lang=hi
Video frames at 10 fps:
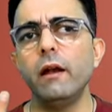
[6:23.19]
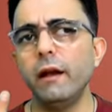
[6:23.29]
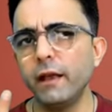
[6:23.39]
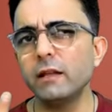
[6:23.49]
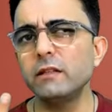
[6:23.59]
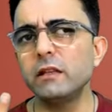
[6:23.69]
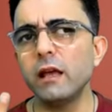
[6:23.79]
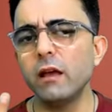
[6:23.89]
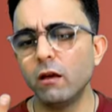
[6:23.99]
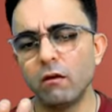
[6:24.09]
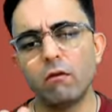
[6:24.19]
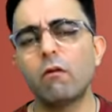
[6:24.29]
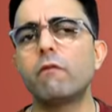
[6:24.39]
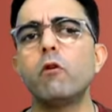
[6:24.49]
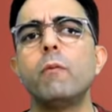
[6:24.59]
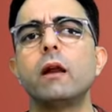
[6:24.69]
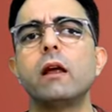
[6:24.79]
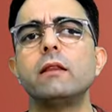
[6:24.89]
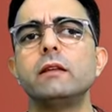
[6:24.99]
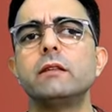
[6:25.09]
इंडिया जीते और वो
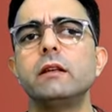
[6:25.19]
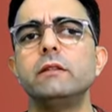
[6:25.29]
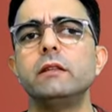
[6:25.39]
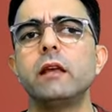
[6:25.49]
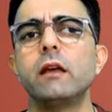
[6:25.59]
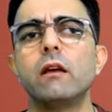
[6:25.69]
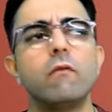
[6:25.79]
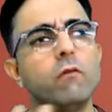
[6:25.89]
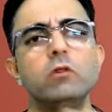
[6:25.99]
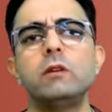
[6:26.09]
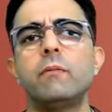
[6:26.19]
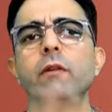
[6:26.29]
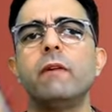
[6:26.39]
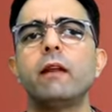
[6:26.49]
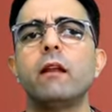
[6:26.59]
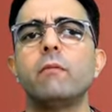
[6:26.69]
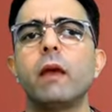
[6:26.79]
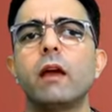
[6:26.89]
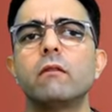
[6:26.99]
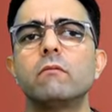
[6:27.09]
बांग्लादेश से जीते हैं वो सेमीफाइनल में है